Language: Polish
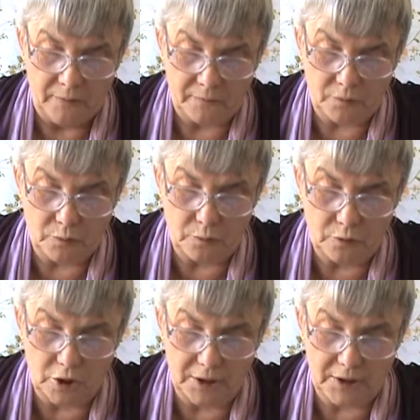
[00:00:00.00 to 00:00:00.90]
w
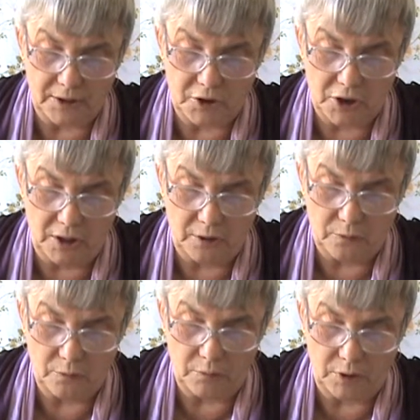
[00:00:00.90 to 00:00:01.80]
skrusze za grzechy,
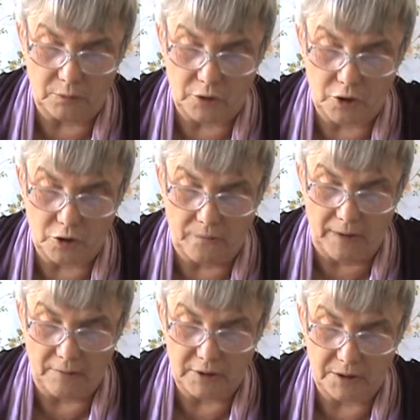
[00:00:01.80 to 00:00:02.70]
które
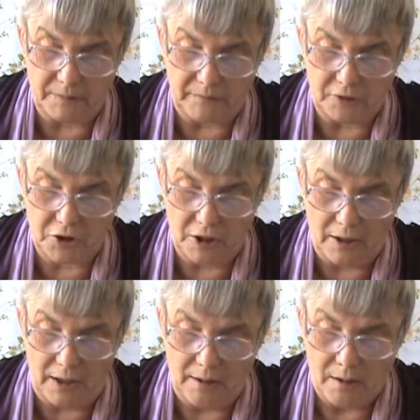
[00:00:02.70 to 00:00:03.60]
ukrzyżowały
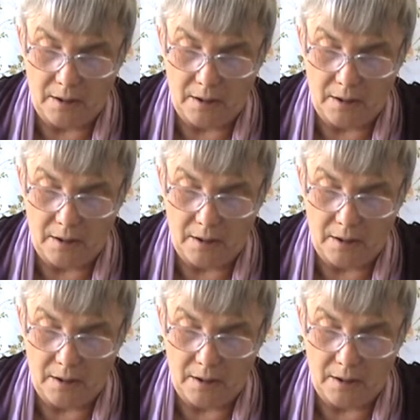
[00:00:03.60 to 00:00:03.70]
Zbawiciela.